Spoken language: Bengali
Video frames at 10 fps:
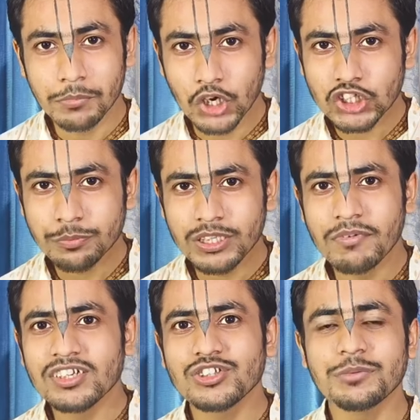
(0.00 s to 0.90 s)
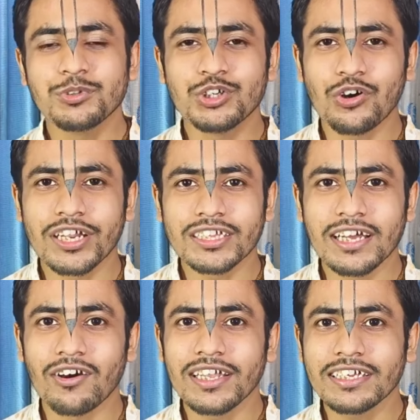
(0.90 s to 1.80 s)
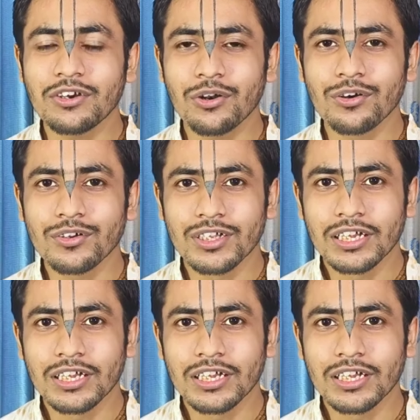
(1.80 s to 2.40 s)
বৃহস্পতিবার যদি পুজো করেন তাহলে কি হলো